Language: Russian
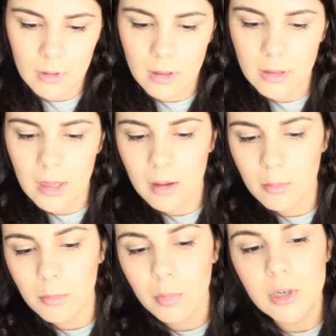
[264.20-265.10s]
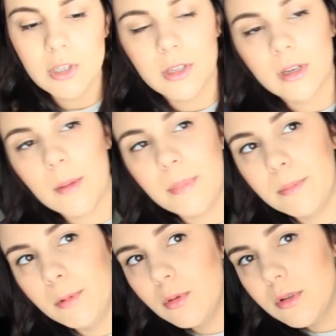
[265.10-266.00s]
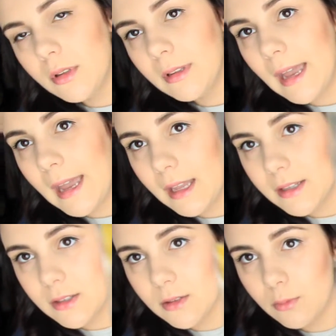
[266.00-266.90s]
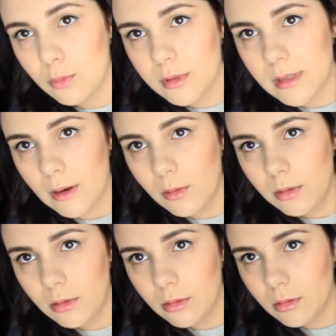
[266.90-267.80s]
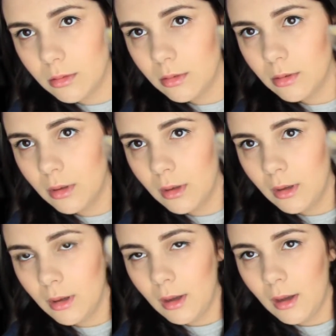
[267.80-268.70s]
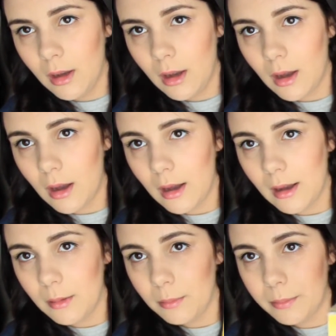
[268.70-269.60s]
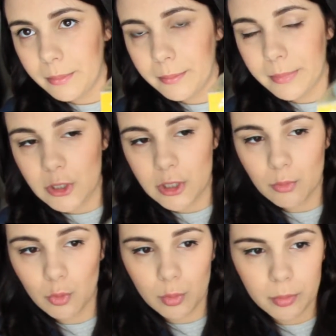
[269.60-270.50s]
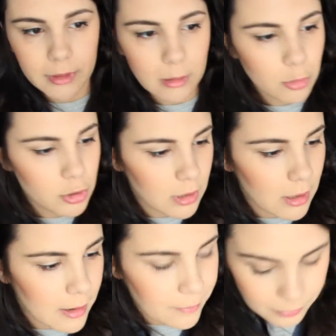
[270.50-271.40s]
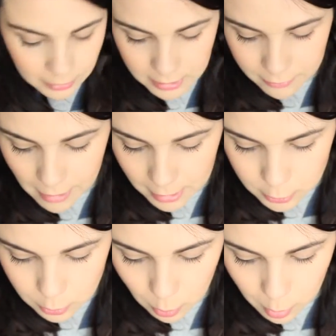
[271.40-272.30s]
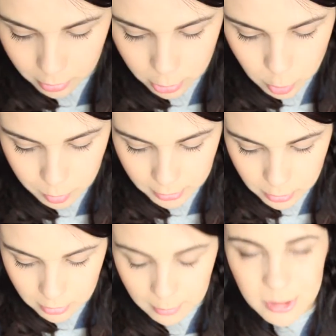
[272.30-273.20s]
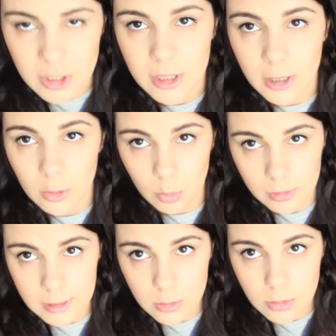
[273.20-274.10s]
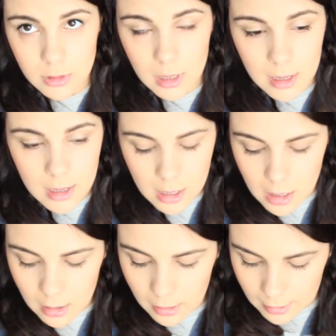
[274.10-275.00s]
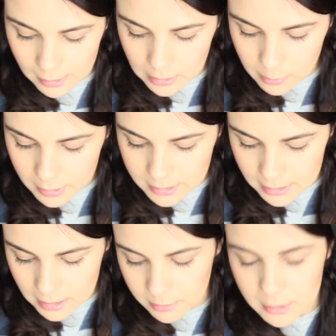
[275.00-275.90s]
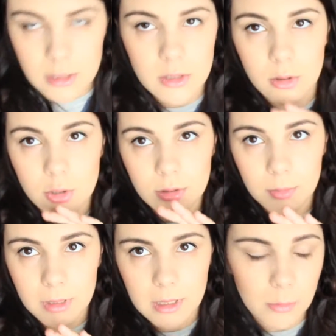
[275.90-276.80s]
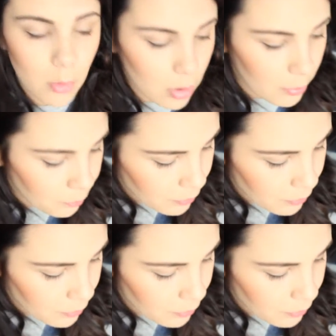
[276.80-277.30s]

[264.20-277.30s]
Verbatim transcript: она больше такая приплюснутая с двух сторон. А, почему? Потому что не факт, что малышу подойдет обычная круглая соска, а, либо с одним, знаете, скошенным таким боком.